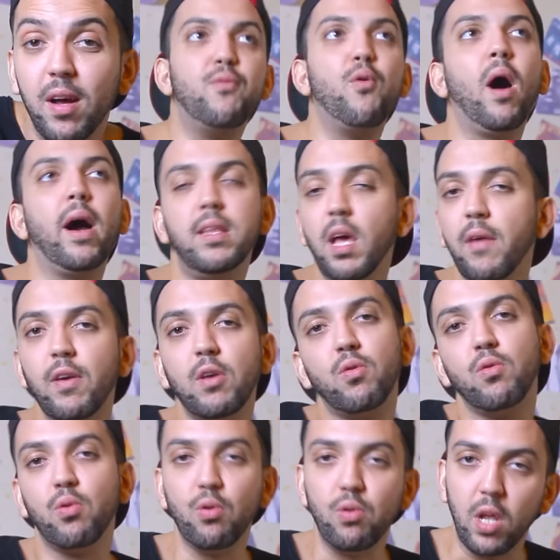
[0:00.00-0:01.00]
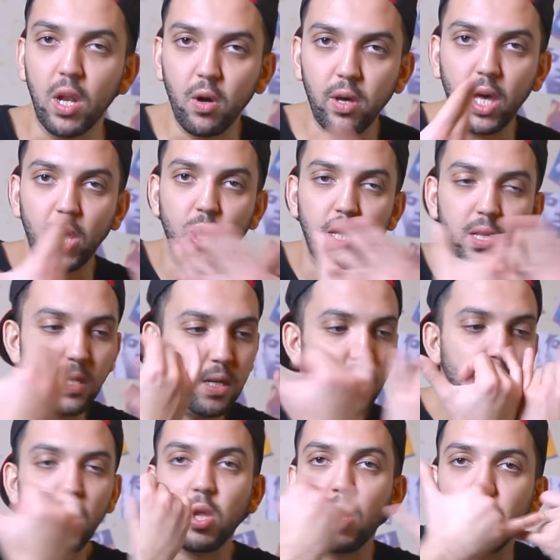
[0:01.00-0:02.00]
Faut arrêter avec ton truc des langages des
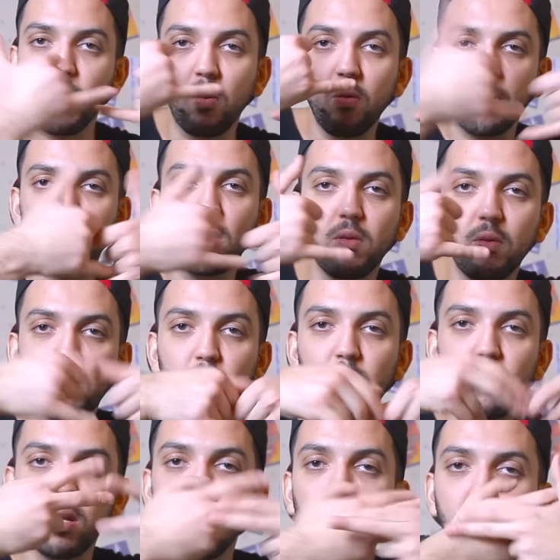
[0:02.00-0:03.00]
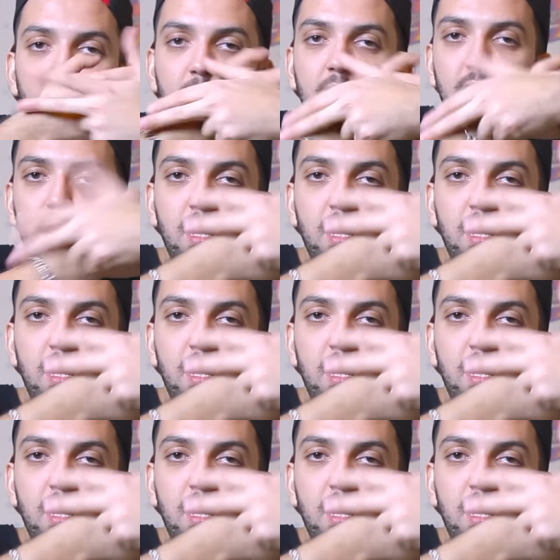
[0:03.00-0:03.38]
signes, là, j'ai pas compris ton truc, là.